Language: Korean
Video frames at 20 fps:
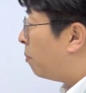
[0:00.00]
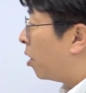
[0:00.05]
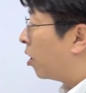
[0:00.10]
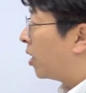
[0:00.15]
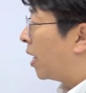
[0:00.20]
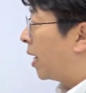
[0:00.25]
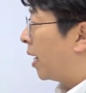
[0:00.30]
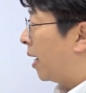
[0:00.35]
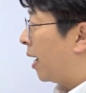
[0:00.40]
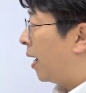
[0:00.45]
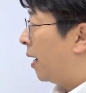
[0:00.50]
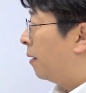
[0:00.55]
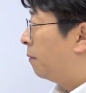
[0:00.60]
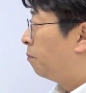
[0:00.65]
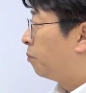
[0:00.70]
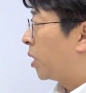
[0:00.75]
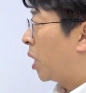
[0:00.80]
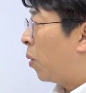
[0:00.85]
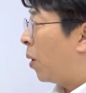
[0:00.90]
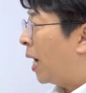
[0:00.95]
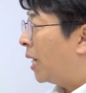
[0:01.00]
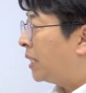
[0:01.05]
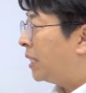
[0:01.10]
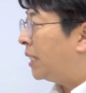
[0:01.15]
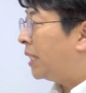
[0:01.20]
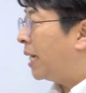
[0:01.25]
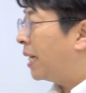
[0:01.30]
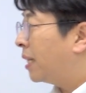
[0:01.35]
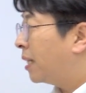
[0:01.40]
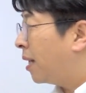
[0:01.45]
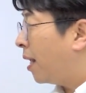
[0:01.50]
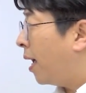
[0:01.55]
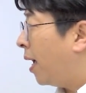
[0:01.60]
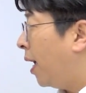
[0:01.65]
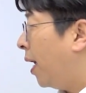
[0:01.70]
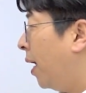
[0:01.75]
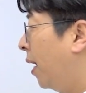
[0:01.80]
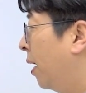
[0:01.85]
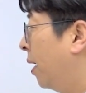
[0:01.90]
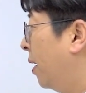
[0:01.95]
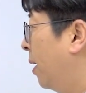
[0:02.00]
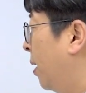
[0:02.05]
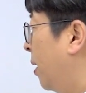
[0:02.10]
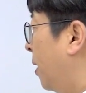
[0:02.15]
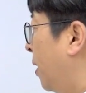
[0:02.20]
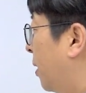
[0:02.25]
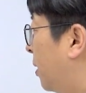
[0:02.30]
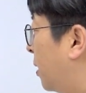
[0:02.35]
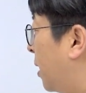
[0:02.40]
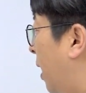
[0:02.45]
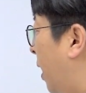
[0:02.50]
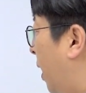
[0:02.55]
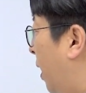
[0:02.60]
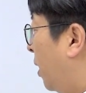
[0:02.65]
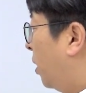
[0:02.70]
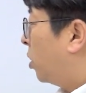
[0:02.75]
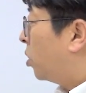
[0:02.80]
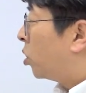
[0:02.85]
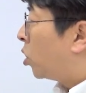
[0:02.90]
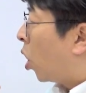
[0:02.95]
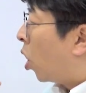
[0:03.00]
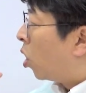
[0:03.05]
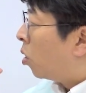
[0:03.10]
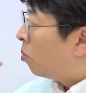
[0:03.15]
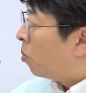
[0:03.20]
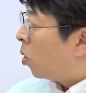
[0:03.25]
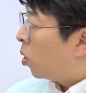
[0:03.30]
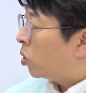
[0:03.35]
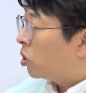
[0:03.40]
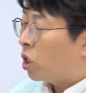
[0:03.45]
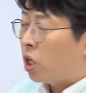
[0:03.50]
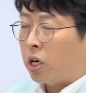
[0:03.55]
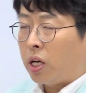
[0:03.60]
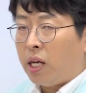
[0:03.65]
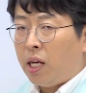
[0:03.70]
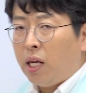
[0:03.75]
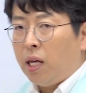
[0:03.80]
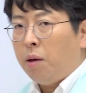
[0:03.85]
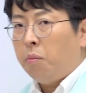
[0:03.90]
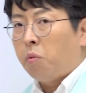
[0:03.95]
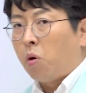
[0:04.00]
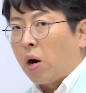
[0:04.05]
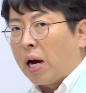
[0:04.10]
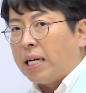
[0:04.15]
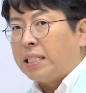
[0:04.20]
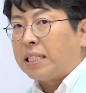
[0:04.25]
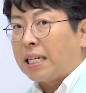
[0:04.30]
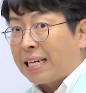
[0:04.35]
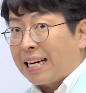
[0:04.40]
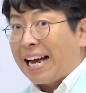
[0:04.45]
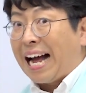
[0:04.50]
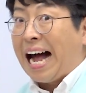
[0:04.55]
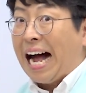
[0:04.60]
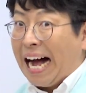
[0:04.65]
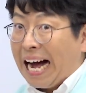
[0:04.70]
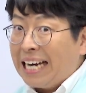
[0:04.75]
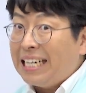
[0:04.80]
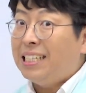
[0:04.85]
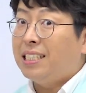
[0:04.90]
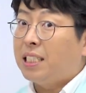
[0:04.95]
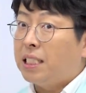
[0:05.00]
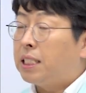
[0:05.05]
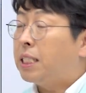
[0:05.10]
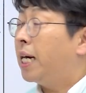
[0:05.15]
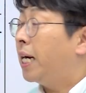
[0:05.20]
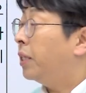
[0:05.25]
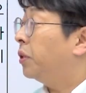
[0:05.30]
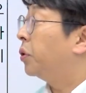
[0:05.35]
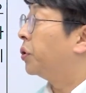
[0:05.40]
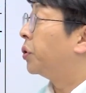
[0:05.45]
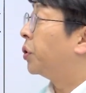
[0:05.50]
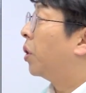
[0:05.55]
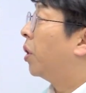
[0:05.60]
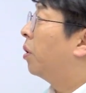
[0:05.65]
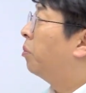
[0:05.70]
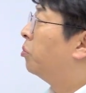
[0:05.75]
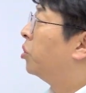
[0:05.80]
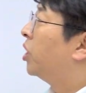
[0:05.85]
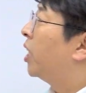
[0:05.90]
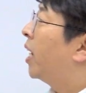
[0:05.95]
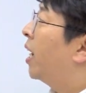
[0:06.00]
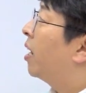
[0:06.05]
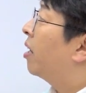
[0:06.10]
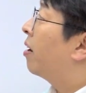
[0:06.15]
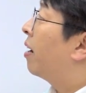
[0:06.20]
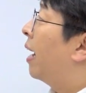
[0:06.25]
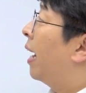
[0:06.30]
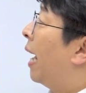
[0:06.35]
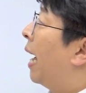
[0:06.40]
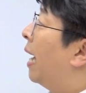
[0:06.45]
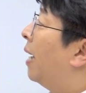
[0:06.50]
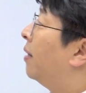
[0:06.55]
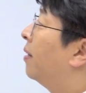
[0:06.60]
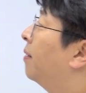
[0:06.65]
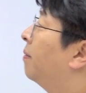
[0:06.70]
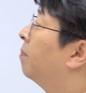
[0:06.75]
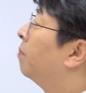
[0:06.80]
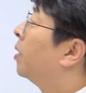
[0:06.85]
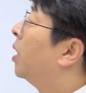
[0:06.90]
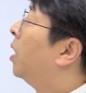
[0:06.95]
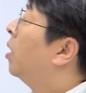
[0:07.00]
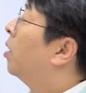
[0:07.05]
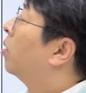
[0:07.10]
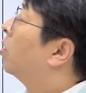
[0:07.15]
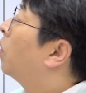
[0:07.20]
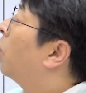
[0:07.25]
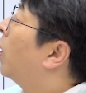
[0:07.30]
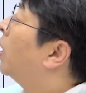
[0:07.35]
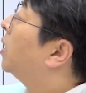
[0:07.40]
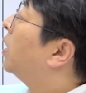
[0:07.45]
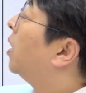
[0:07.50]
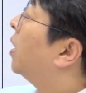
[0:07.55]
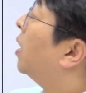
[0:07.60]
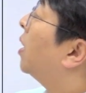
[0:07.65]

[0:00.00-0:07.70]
면하리라 그러니까 화신한테 이제 정몽렬이 뭔가 이제 안을 지시하는 거죠. 문제를 해결할 안. 근데 화신이